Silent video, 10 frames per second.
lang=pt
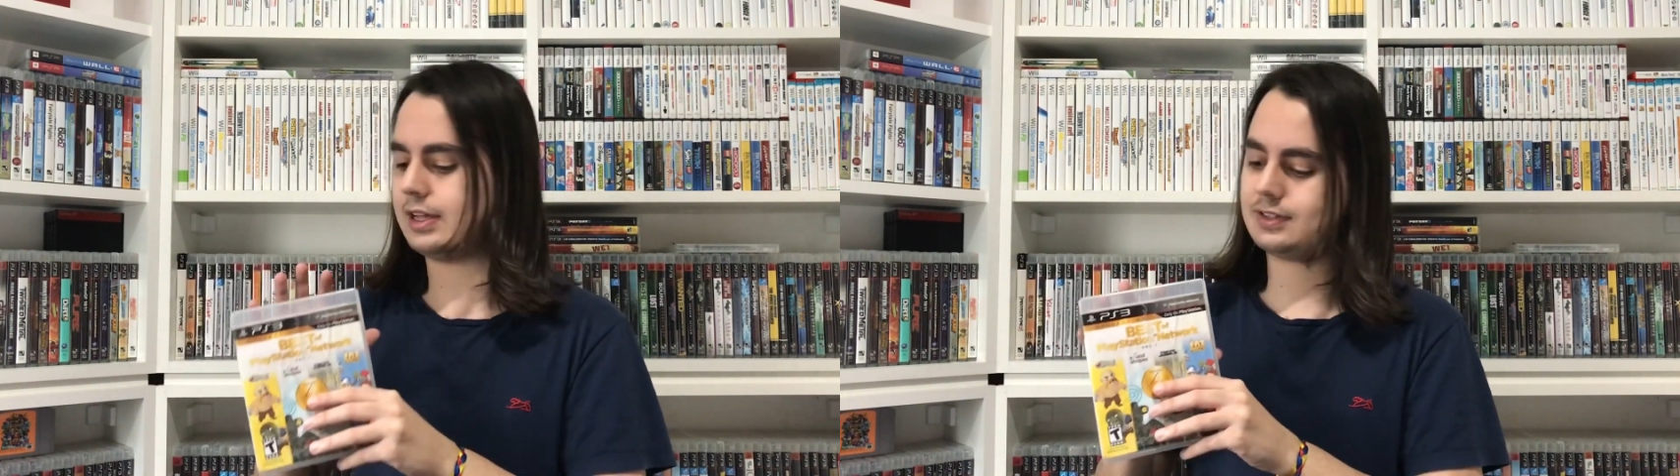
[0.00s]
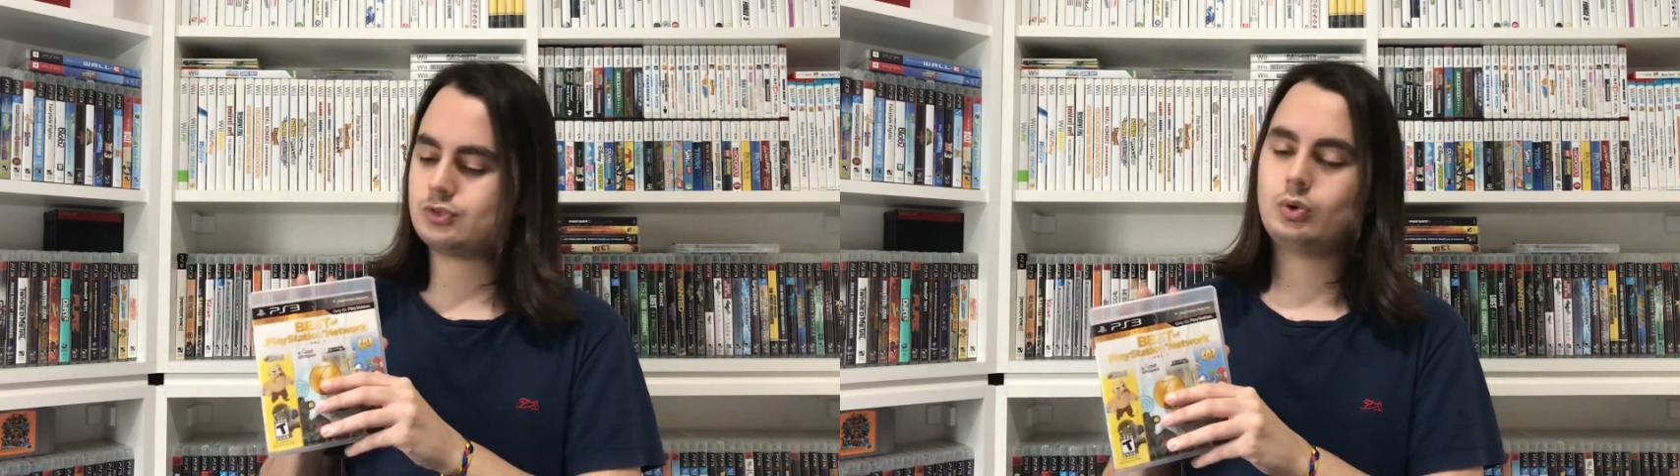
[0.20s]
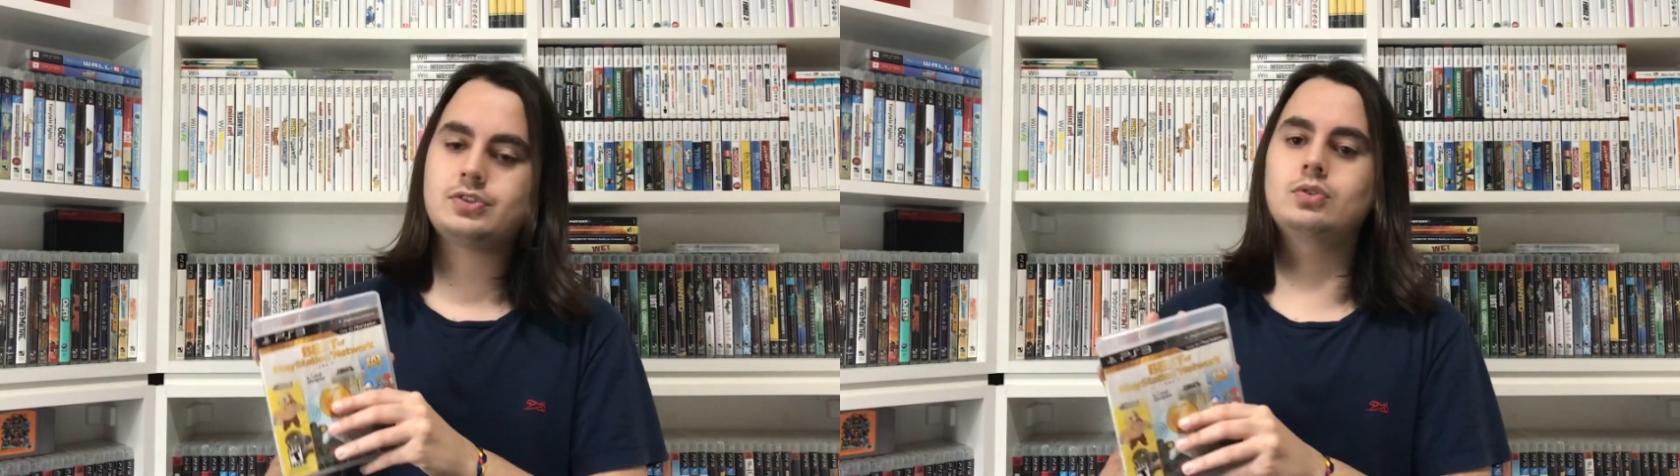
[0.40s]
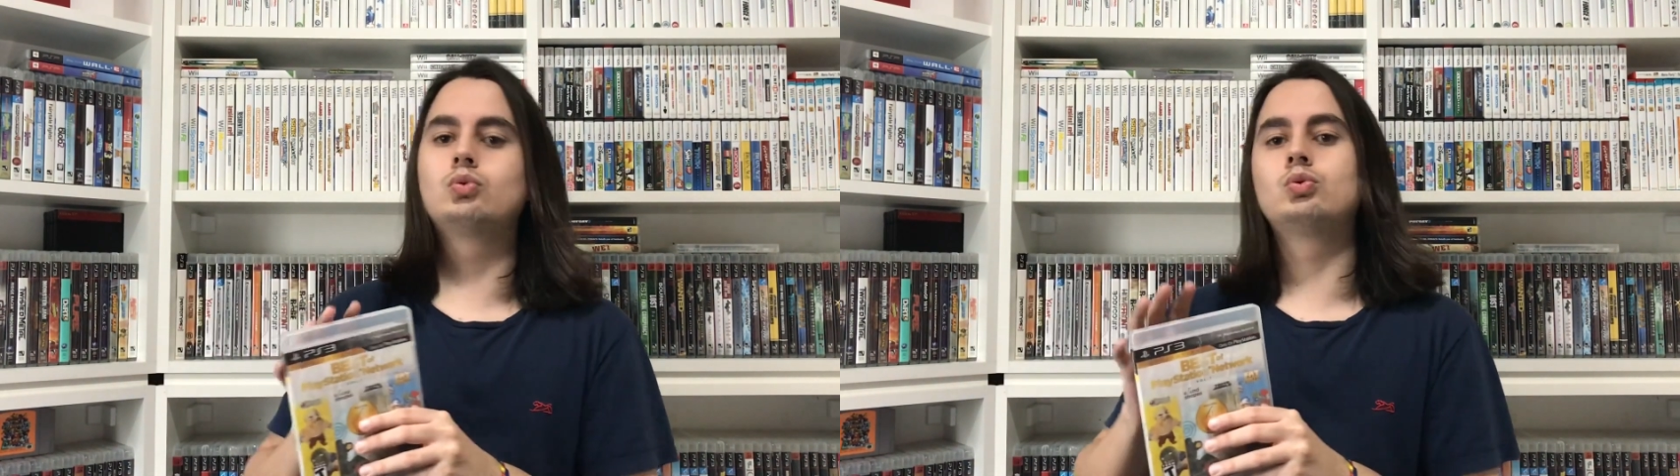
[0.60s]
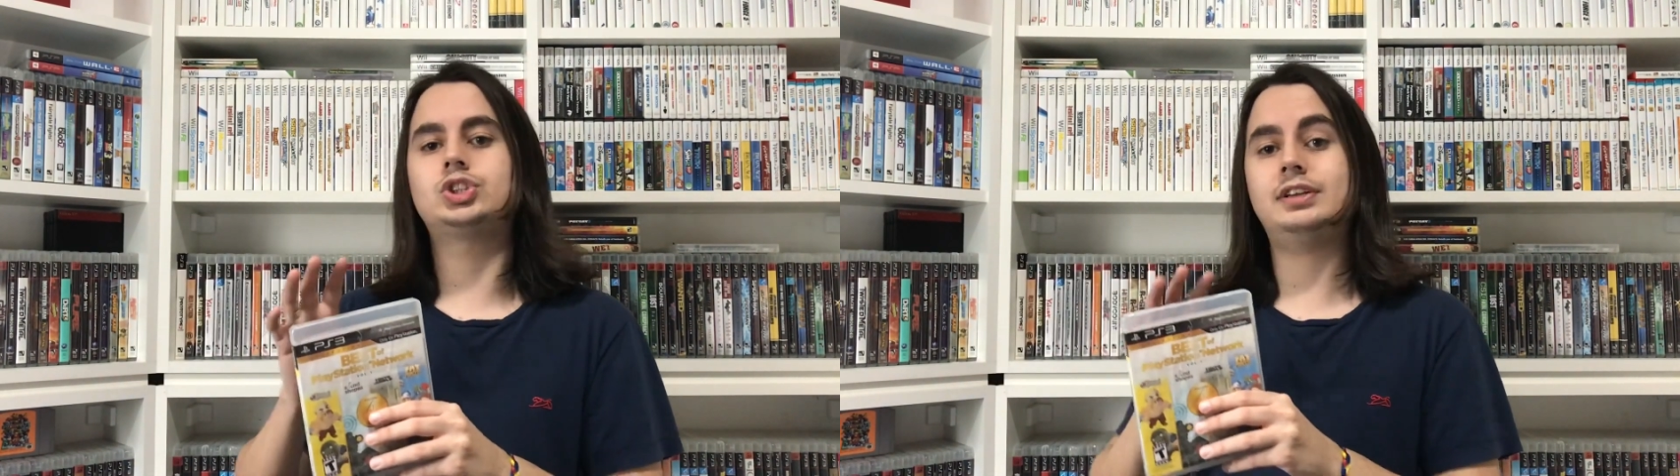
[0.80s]
essa situação
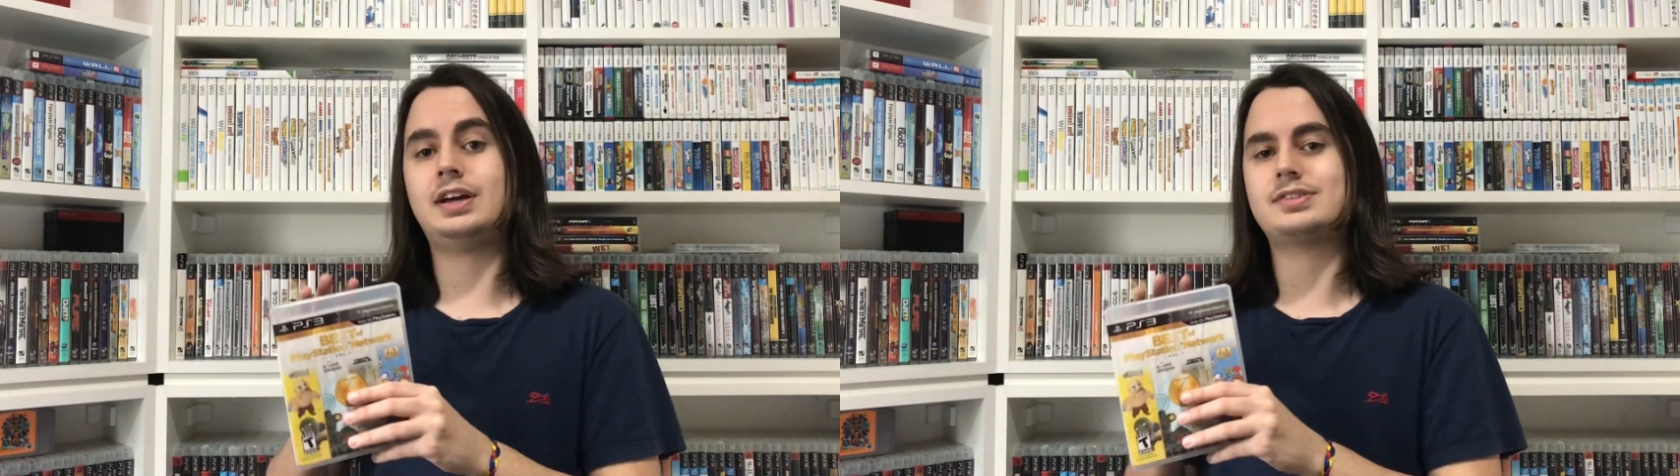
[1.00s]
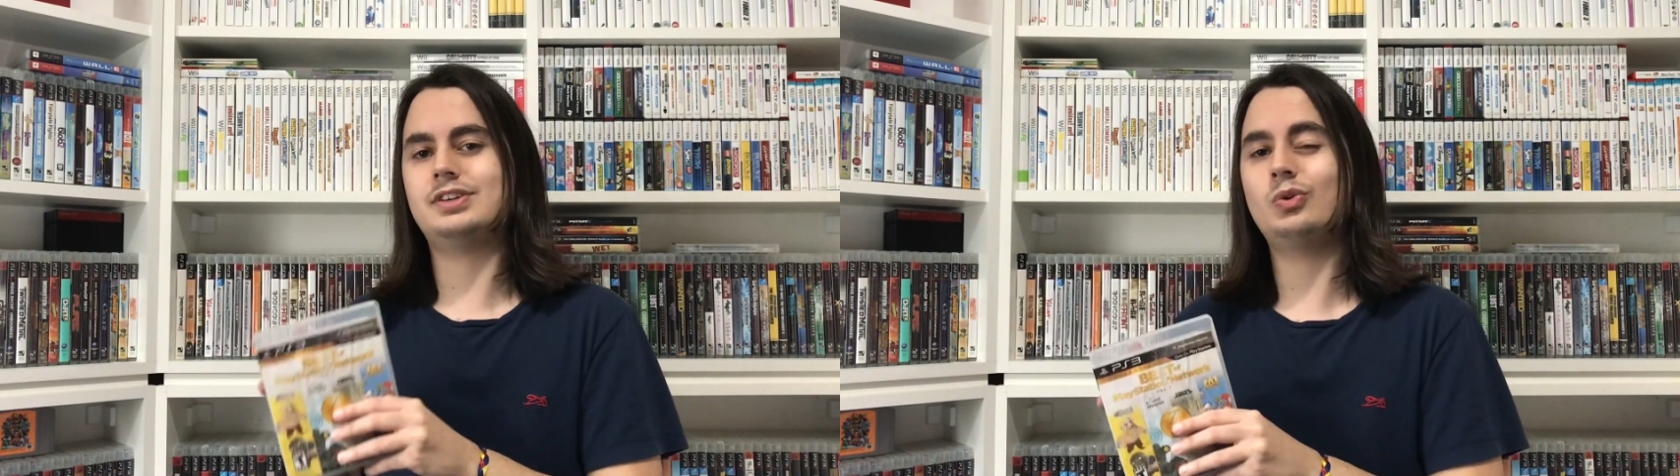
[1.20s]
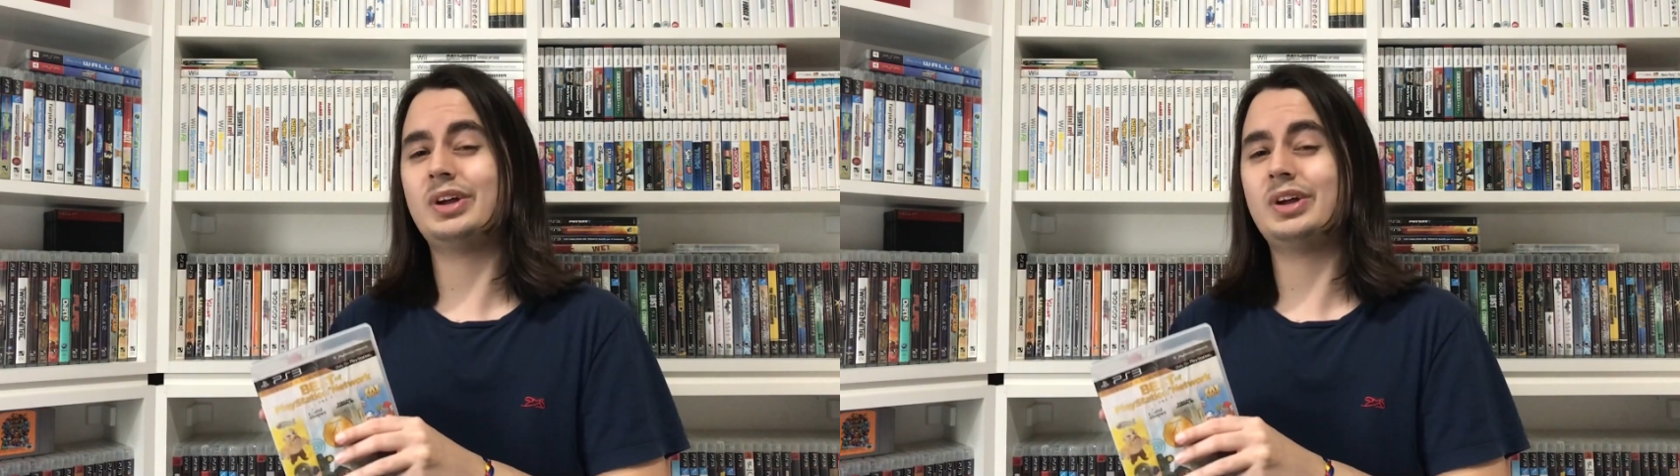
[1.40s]
no GTA V